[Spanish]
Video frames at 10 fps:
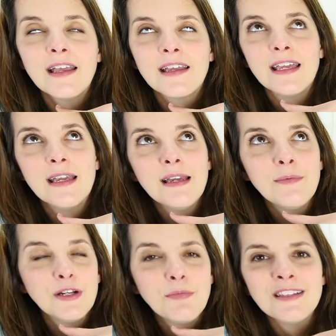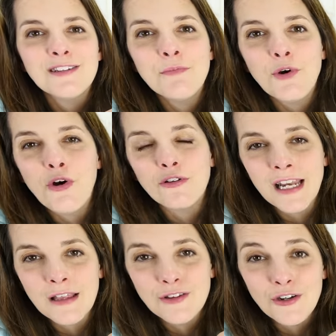que bueno, puede ser un poco
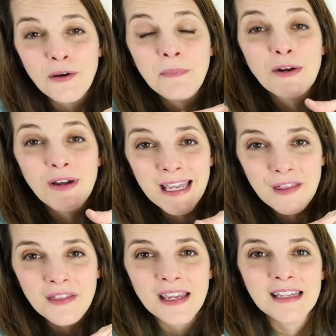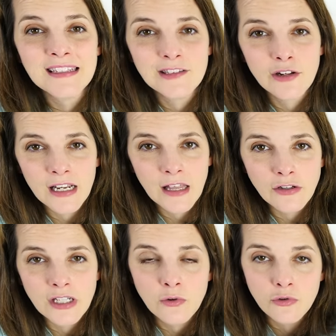contradictorio, pero que hace que este
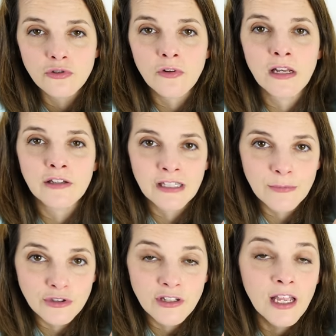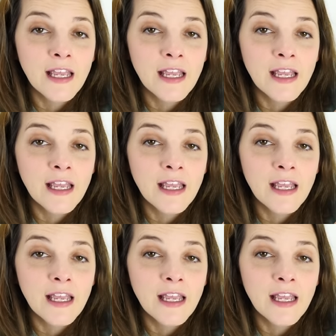ordenador, incluso aunque lo estemos